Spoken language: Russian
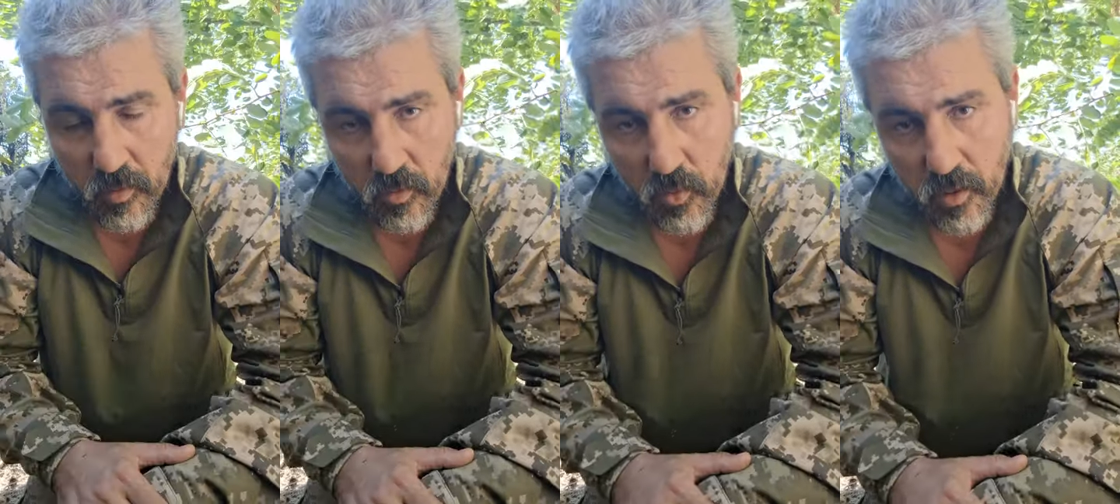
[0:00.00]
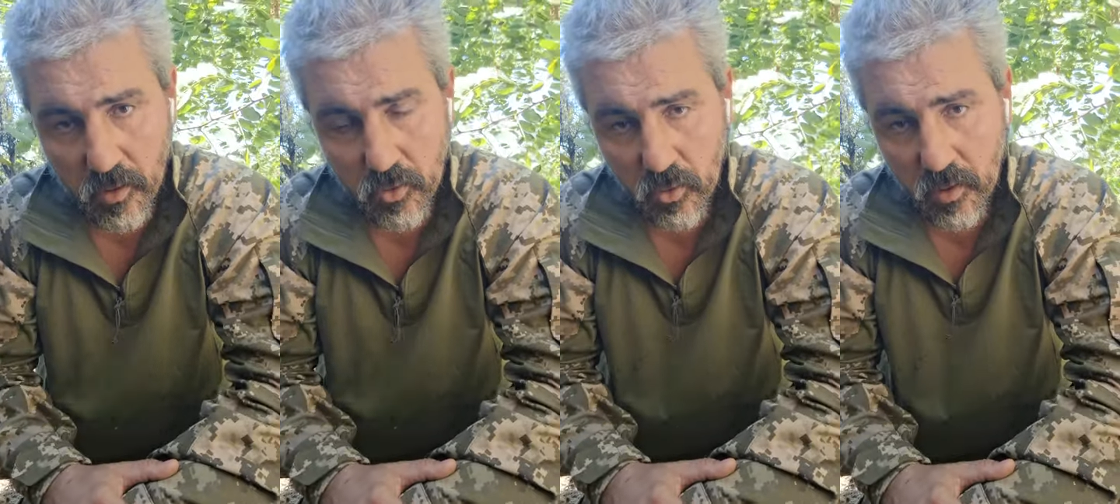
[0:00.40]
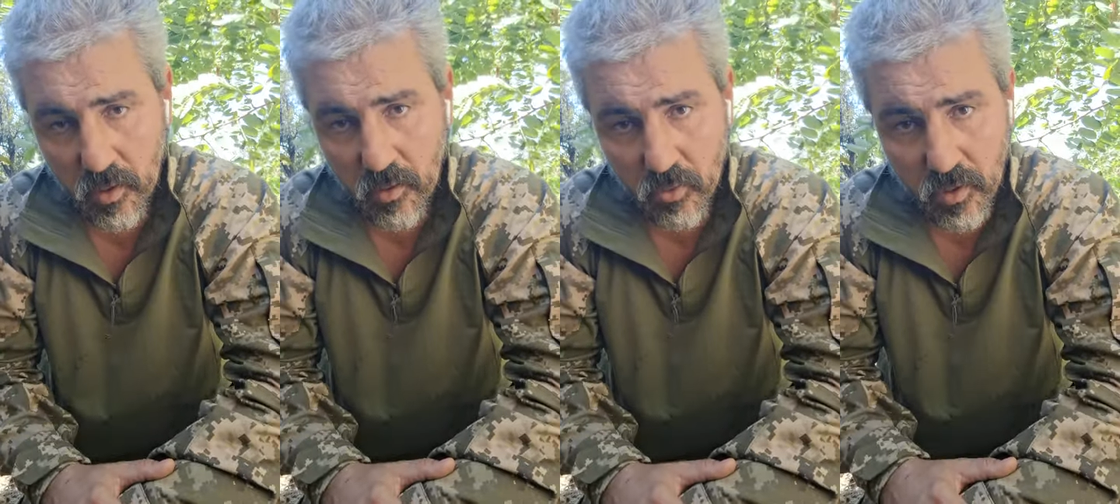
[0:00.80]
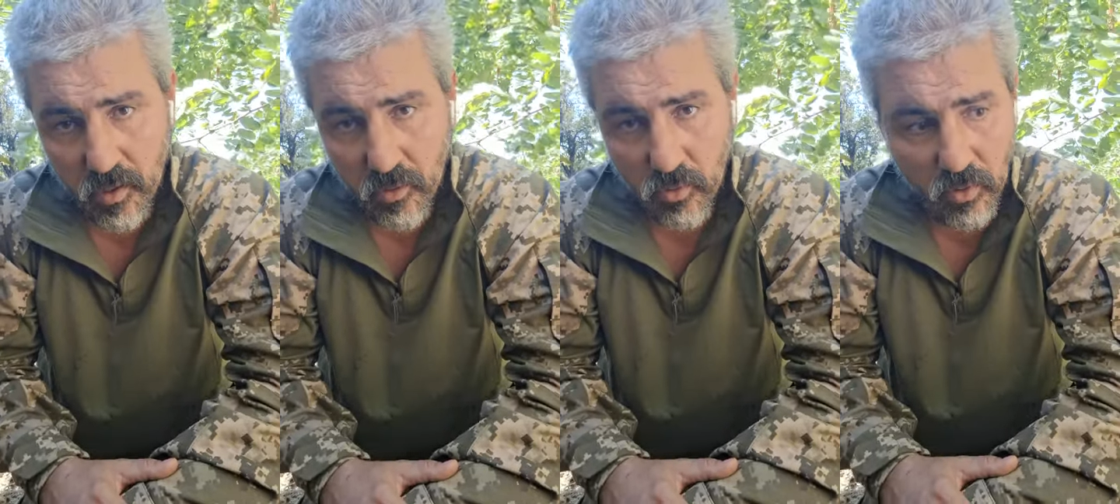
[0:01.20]
Ну хорошо, для людей,
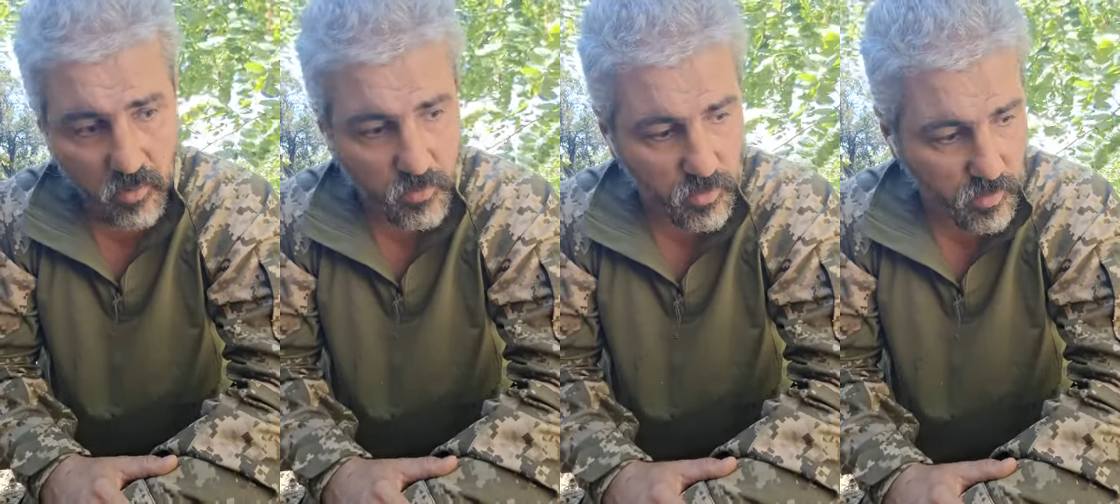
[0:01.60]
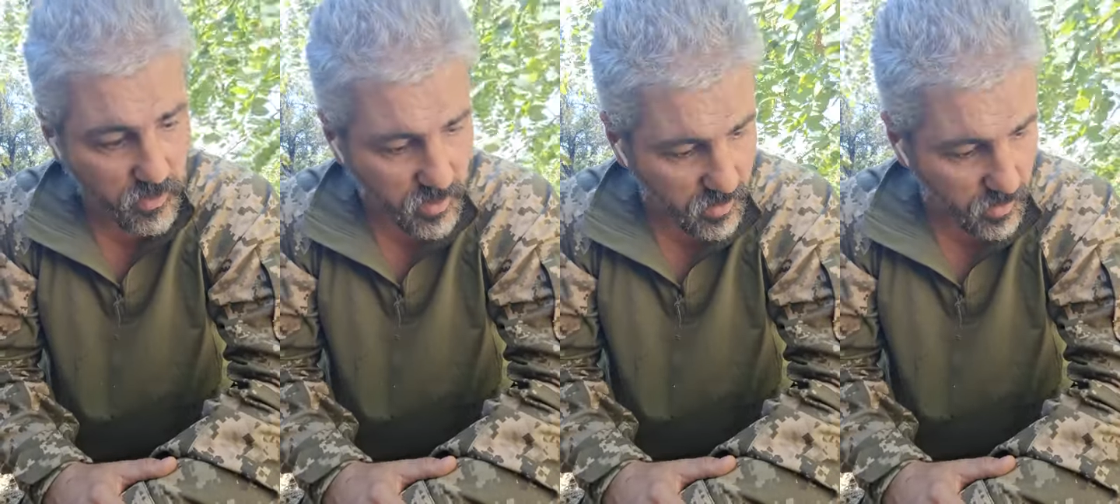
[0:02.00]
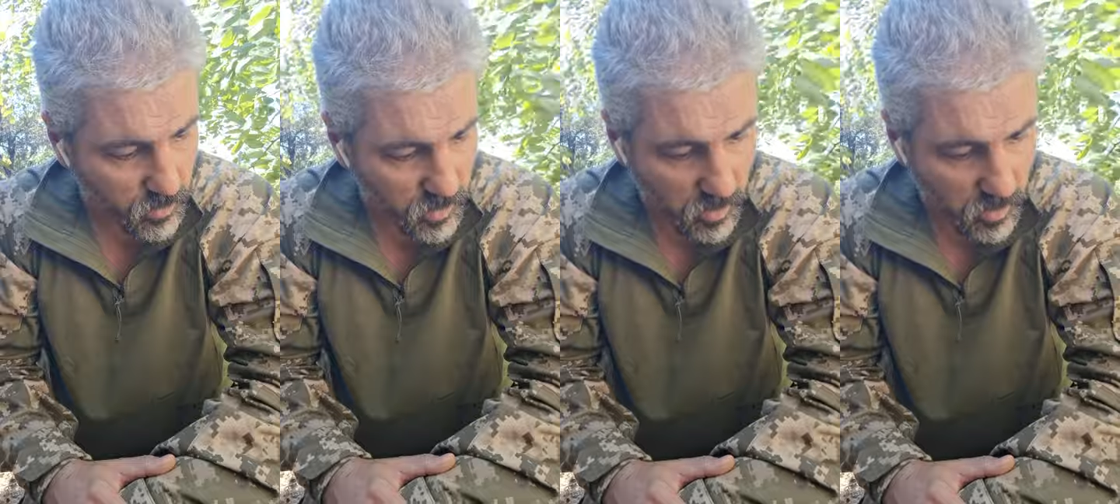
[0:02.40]
которые, будем говорить, там,